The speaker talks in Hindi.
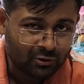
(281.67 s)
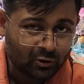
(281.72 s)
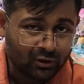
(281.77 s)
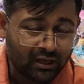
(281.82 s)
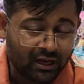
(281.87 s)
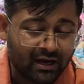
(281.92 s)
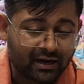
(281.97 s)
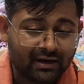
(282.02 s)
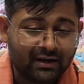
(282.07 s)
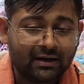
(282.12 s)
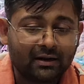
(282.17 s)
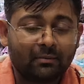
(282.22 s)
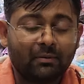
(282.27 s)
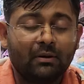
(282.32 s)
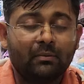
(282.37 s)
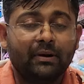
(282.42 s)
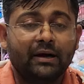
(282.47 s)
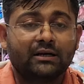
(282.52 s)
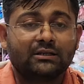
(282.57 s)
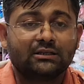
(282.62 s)
तो ये आगे
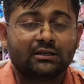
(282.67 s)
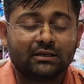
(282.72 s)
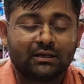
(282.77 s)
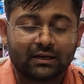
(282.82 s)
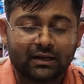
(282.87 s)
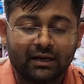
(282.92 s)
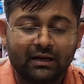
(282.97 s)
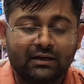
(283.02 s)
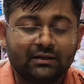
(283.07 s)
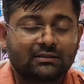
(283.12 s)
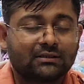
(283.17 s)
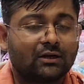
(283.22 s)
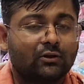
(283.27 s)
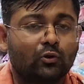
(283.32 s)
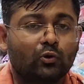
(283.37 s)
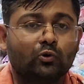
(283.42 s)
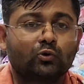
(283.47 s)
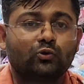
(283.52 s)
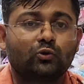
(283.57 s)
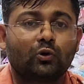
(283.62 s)
डबल बेडशीट रेट इसका
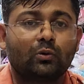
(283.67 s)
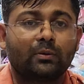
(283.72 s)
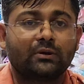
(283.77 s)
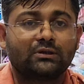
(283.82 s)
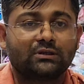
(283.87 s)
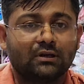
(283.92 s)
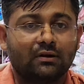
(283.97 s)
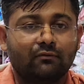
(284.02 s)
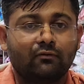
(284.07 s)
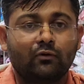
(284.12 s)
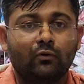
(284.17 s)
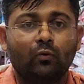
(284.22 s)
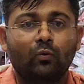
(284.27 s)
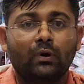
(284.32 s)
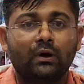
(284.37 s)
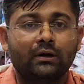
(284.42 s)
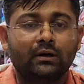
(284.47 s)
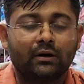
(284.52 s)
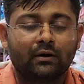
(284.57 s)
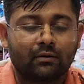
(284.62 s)
दो सौ रुपये सिर्फ
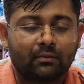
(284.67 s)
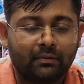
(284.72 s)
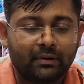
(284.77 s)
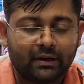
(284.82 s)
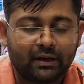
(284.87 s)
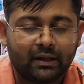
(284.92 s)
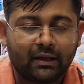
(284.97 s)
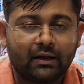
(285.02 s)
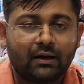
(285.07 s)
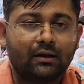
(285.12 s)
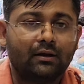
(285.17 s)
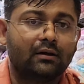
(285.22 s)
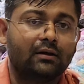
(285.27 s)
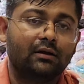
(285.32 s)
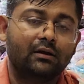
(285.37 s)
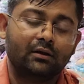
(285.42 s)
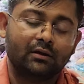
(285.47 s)
टू हंड्रेड रुपये रहेगा